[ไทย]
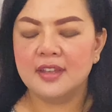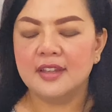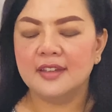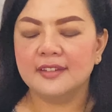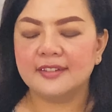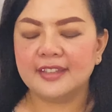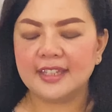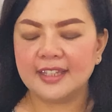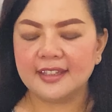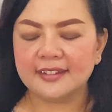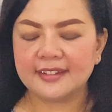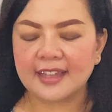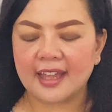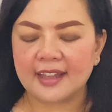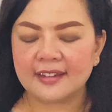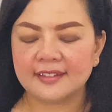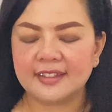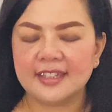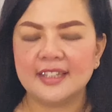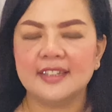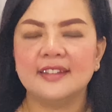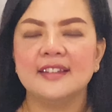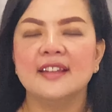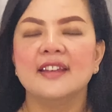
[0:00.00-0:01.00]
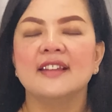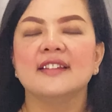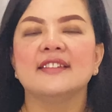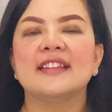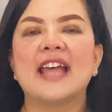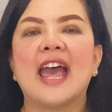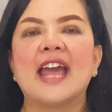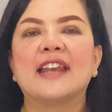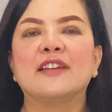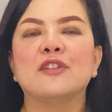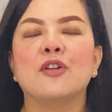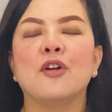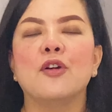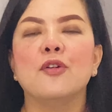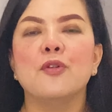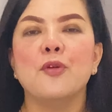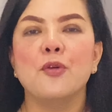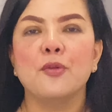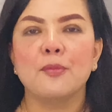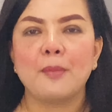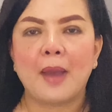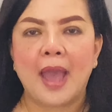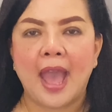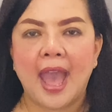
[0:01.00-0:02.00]
สิ่งศักดิ์สิทธิ์ ศาสตร์ของอ
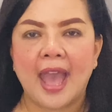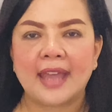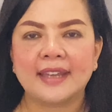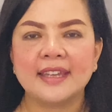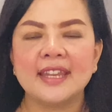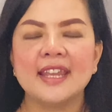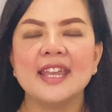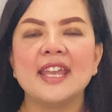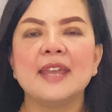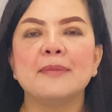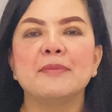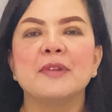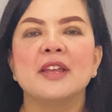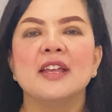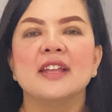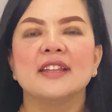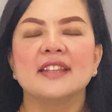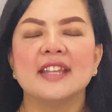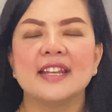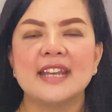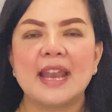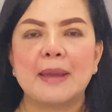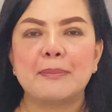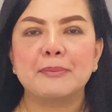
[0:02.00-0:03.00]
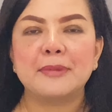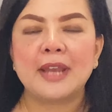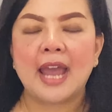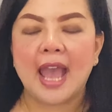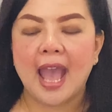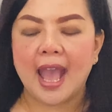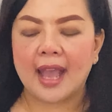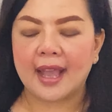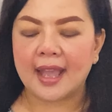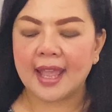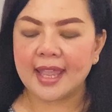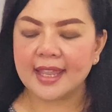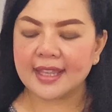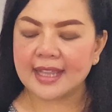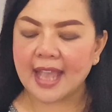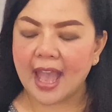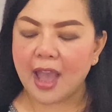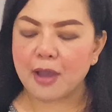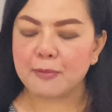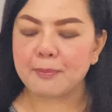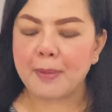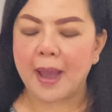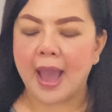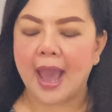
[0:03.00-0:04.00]
งค์มหาเทพ จะนำทางให้ก้า
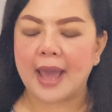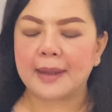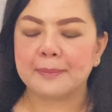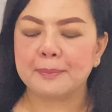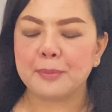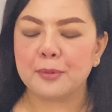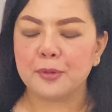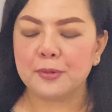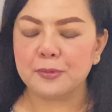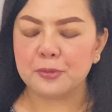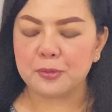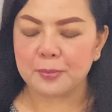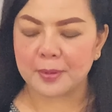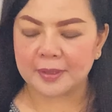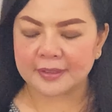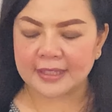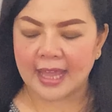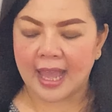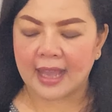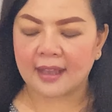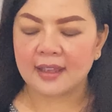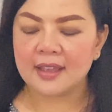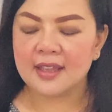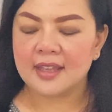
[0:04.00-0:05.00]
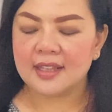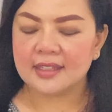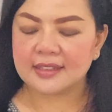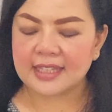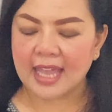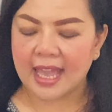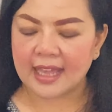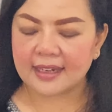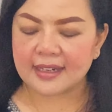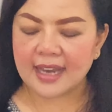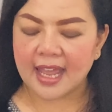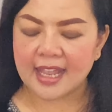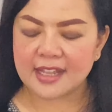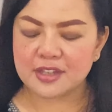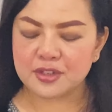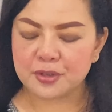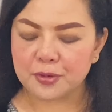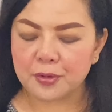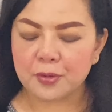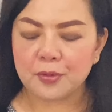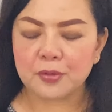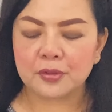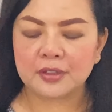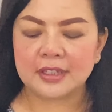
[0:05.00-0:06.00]
วผ่านพ้นอุปสรรค จะได้โช
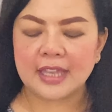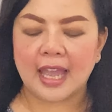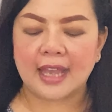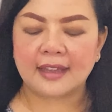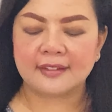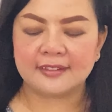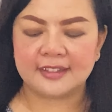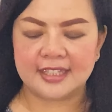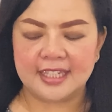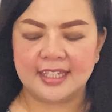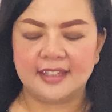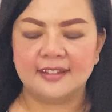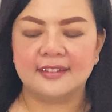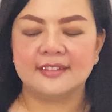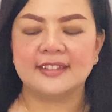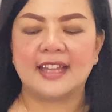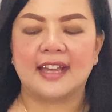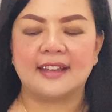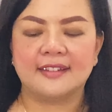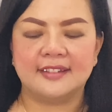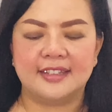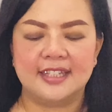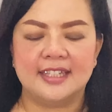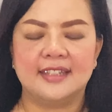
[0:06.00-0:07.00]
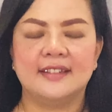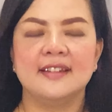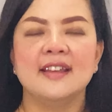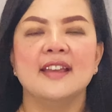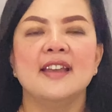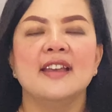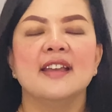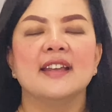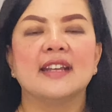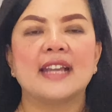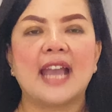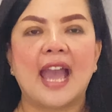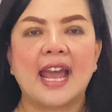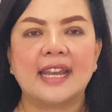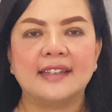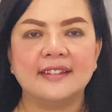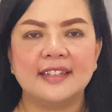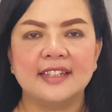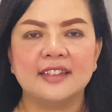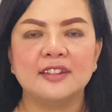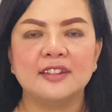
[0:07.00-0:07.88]
คจากสิ่งศักดิ์สิทธิ์การติด